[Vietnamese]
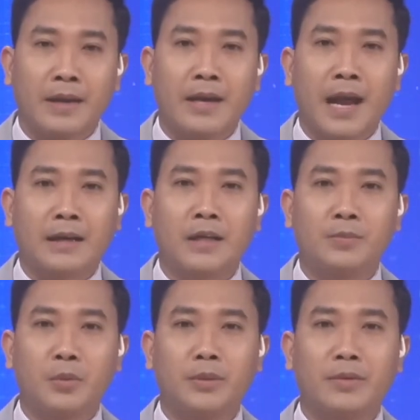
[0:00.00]
Để đạt được
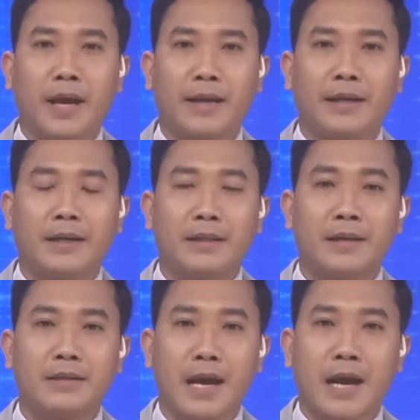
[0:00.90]
mục tiêu này,
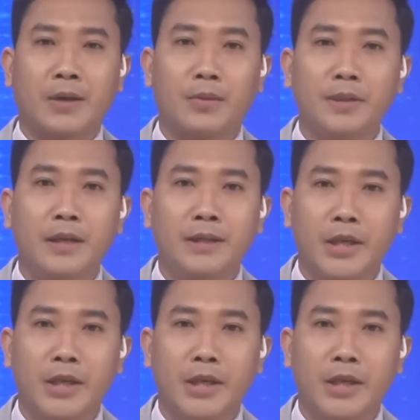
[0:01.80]
thực trạng cũng như